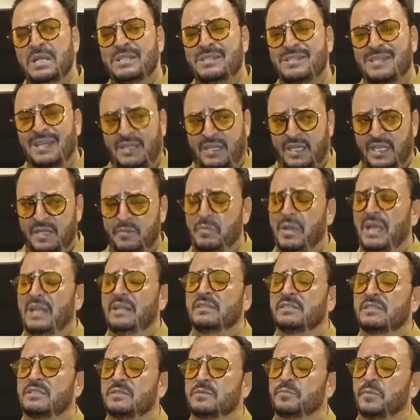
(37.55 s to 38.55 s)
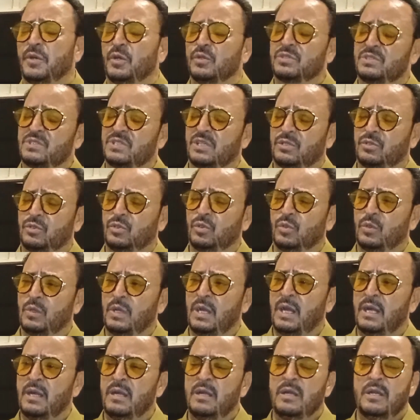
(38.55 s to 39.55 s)
चेक एंड बैलेंस बहुत सख्त
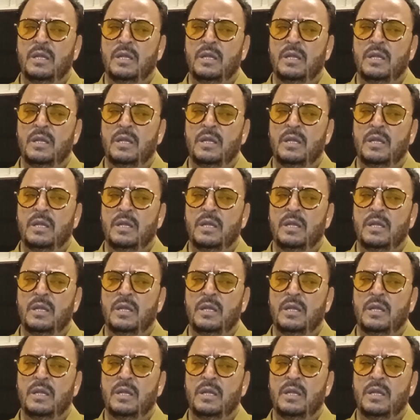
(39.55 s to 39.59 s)
होगा